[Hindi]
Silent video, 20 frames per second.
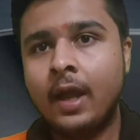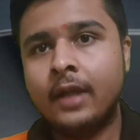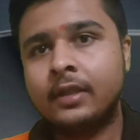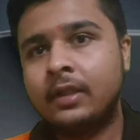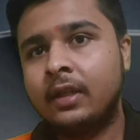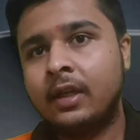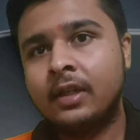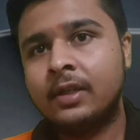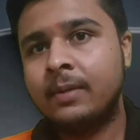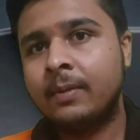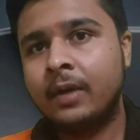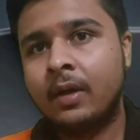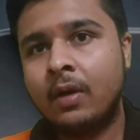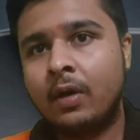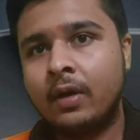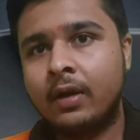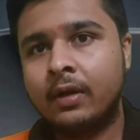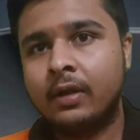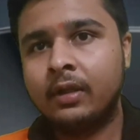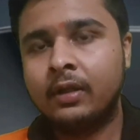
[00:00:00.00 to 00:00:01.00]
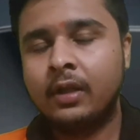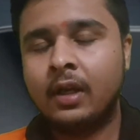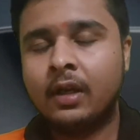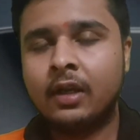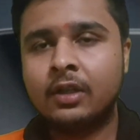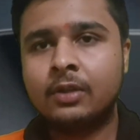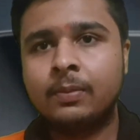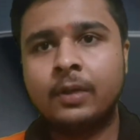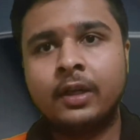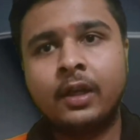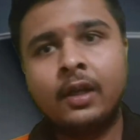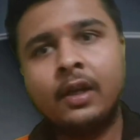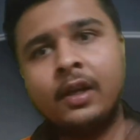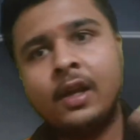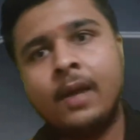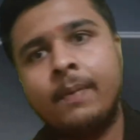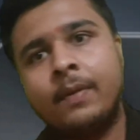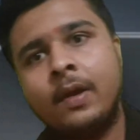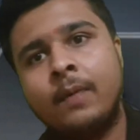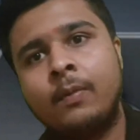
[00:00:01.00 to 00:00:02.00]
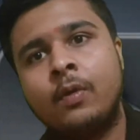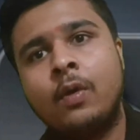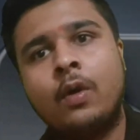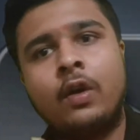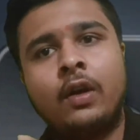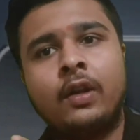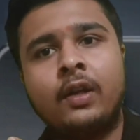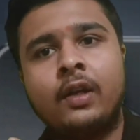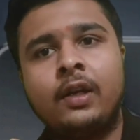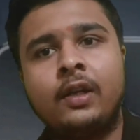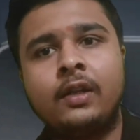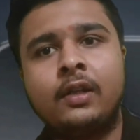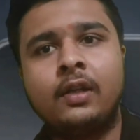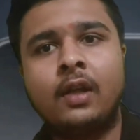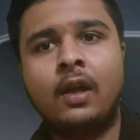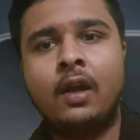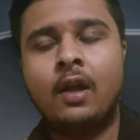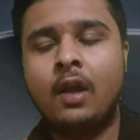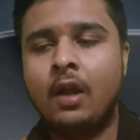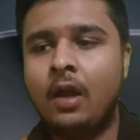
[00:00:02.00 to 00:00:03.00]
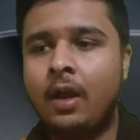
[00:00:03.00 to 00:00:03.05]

ऐसे कैसे मैंने ऑर्डर नहीं दिया कस्टमर कह रहे हैं कि आपने हमको ऑर्डर ही नहीं दिया